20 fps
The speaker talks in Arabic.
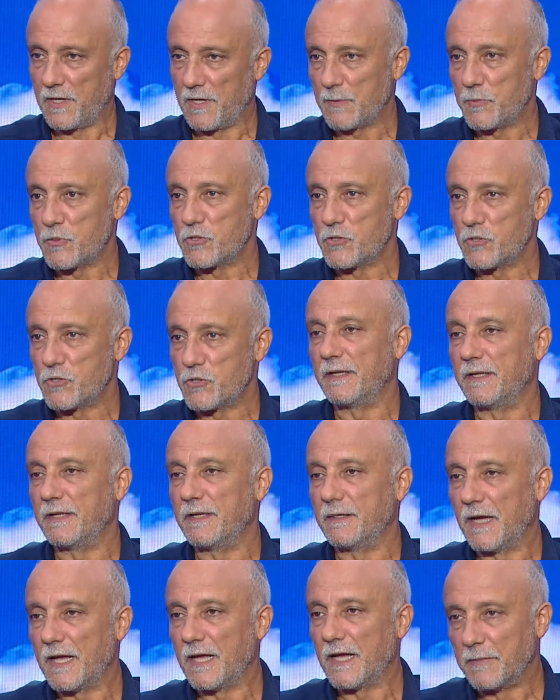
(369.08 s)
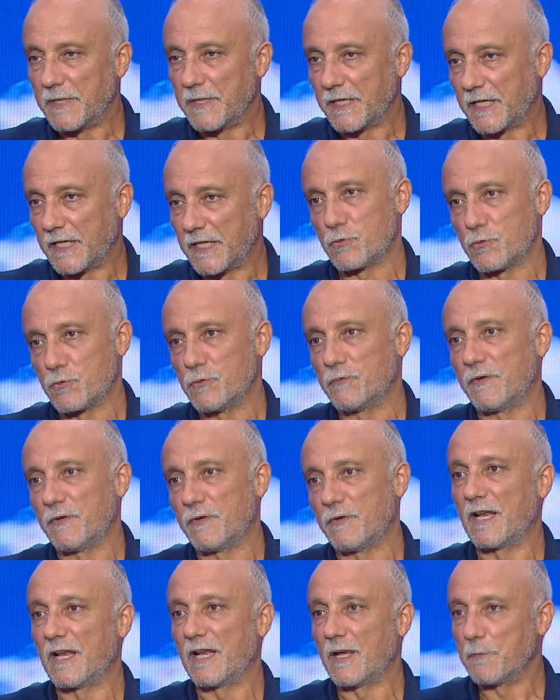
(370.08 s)
انا بيجعني قلبي كل ما اشوف
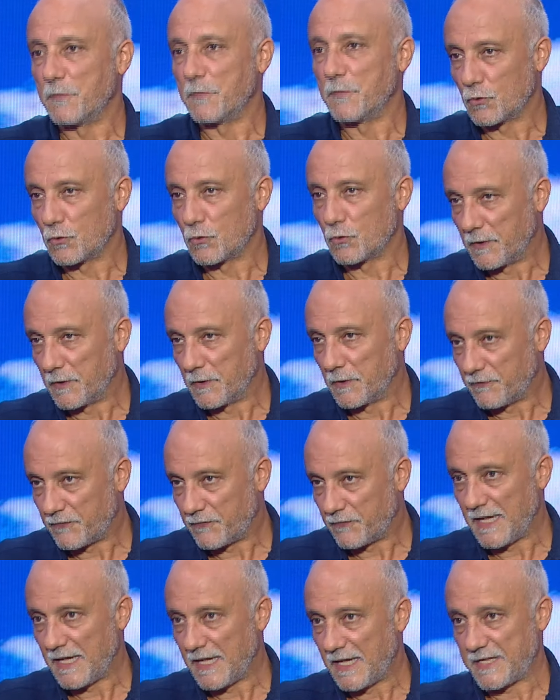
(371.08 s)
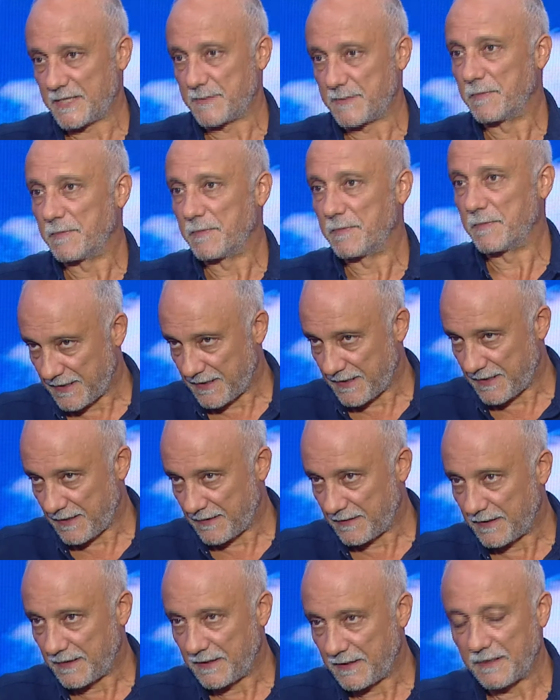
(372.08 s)
حدا عم بيترك ويفل لاسباب
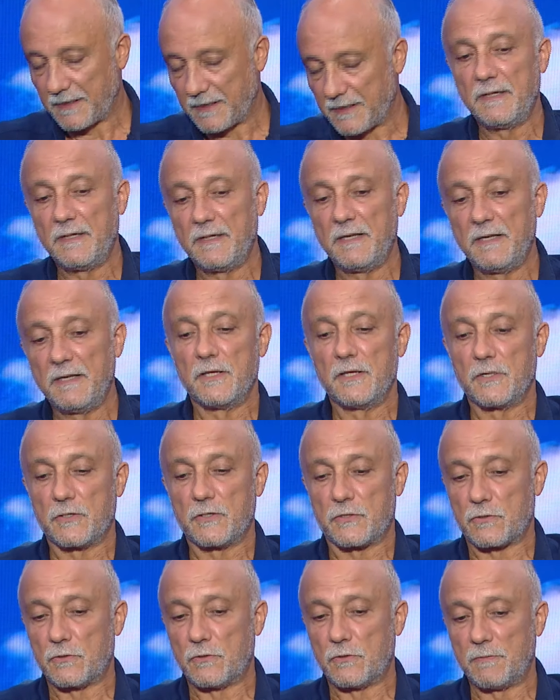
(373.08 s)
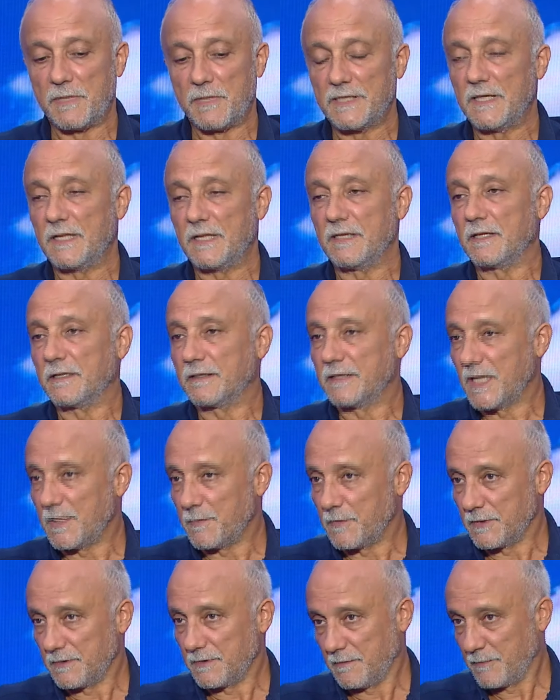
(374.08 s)
اقتصاديه صحيح سو so بدنا
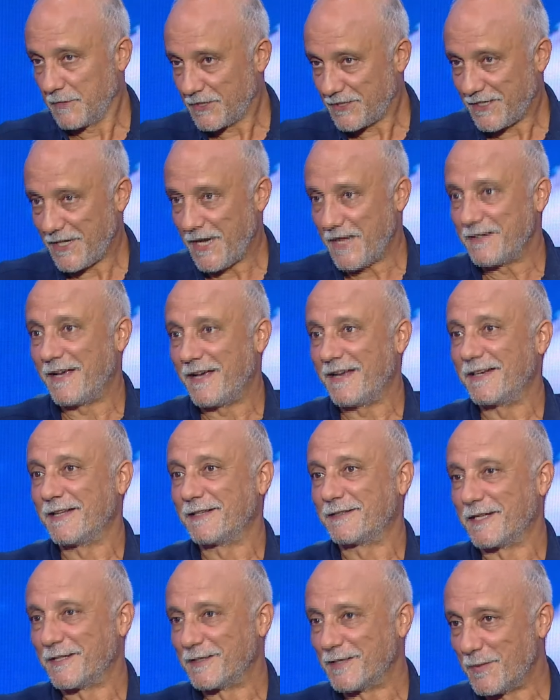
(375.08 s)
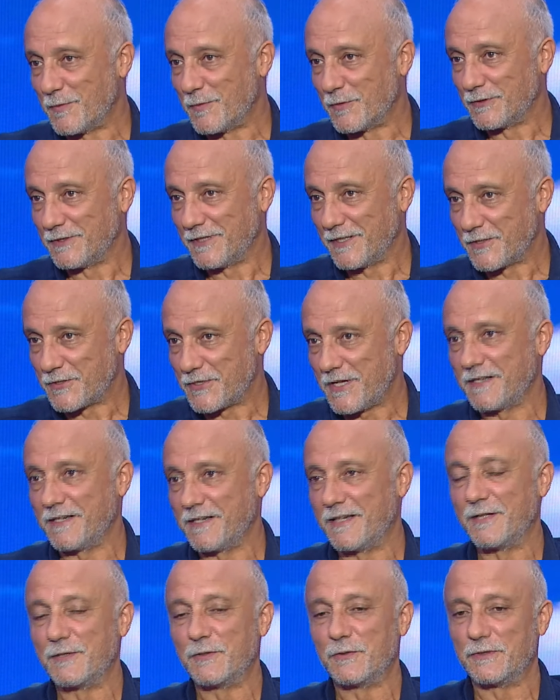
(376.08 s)
نتضامن رجعنا على التضامن
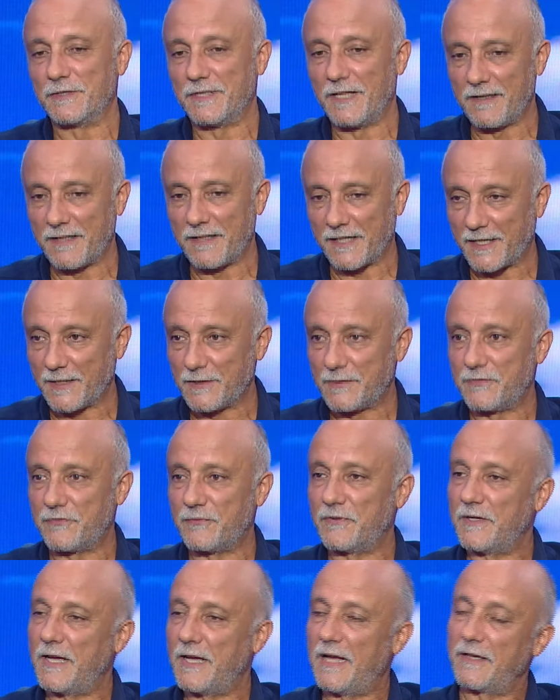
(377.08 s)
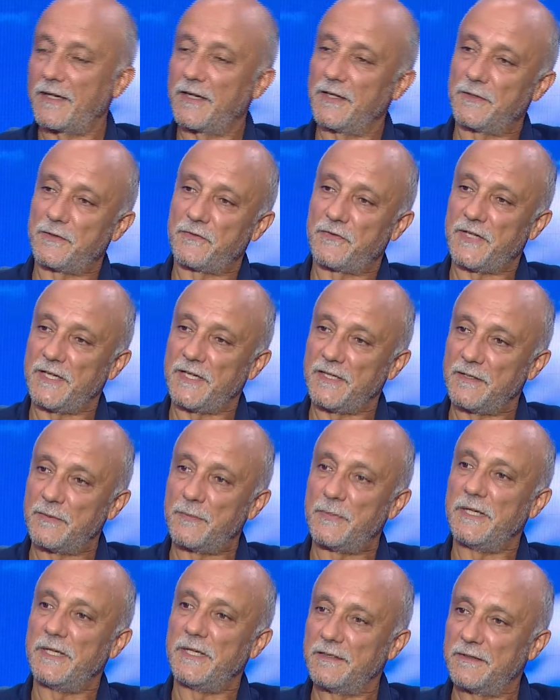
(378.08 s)
رجعنا انه نضلنا كتف على كتف ايد
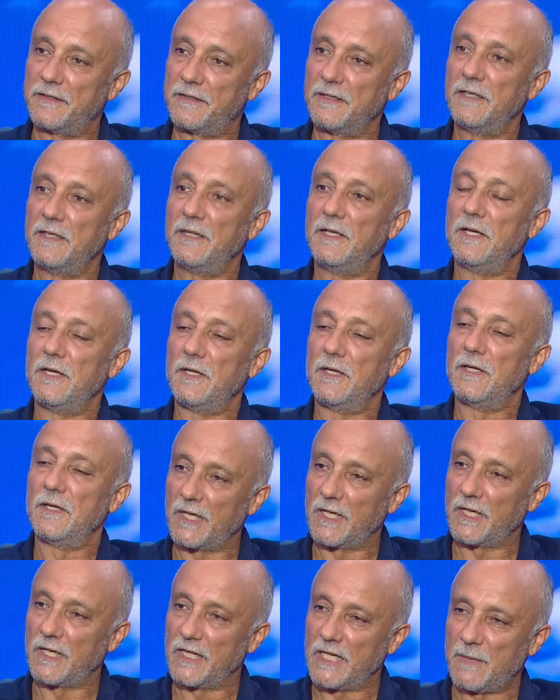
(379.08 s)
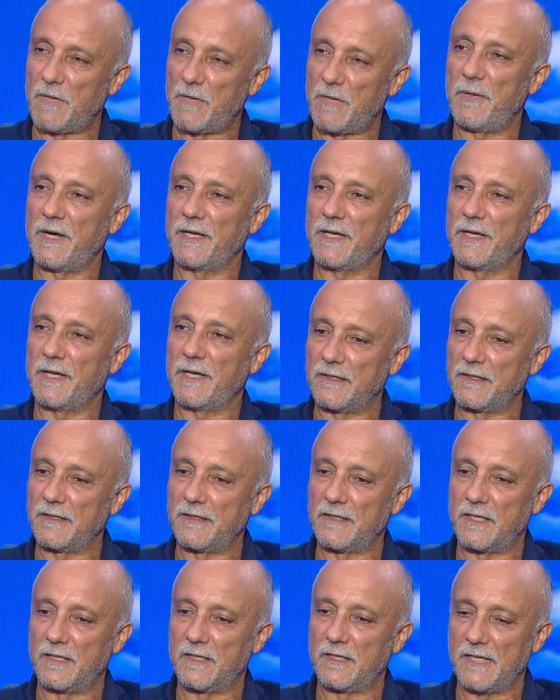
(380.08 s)
بايد ونضلنا مع بعضنا
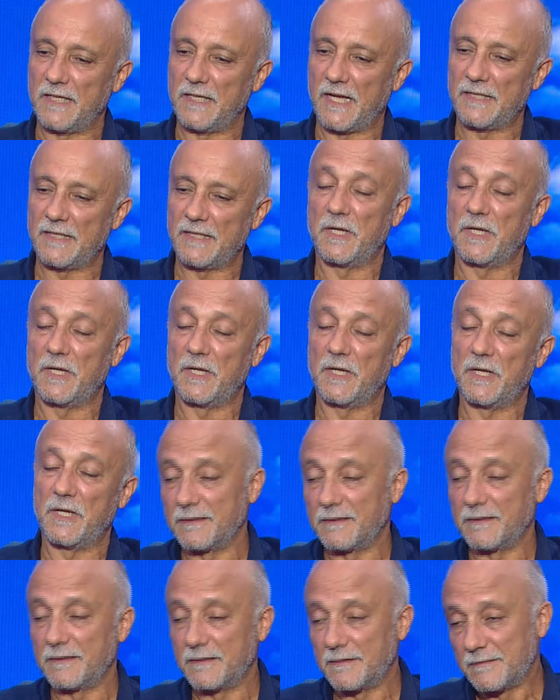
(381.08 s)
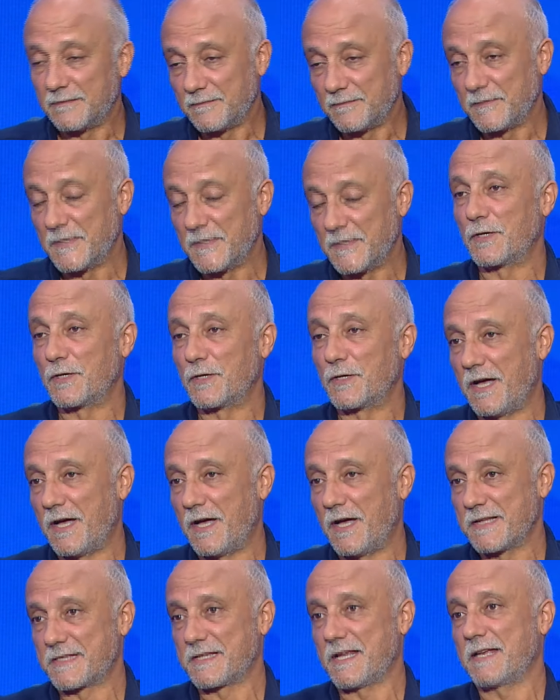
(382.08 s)
كلنا لحديت ما البلد يصير له
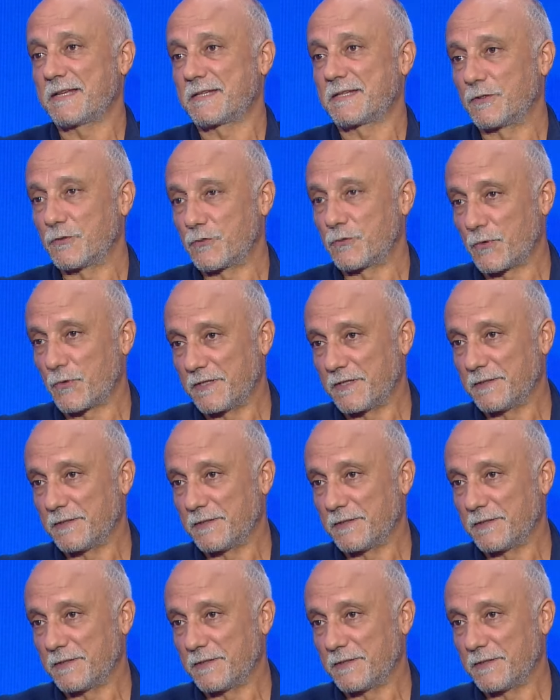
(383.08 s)
حظ احسن شوي